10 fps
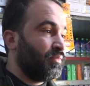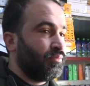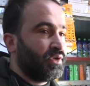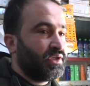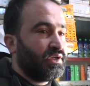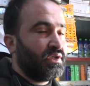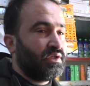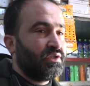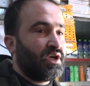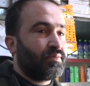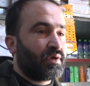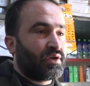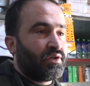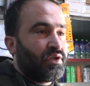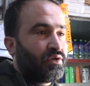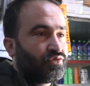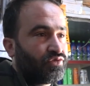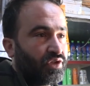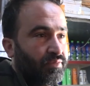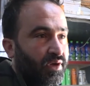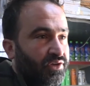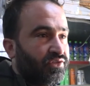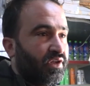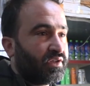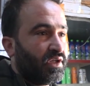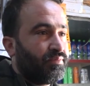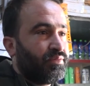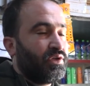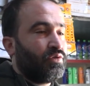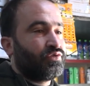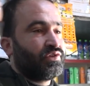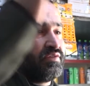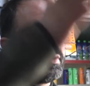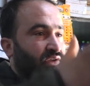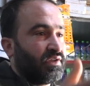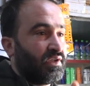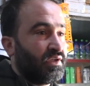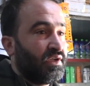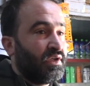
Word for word: Biri Diyarbakır'ın diğer ucunda Bağcılar'da, biri huzur evlerinde.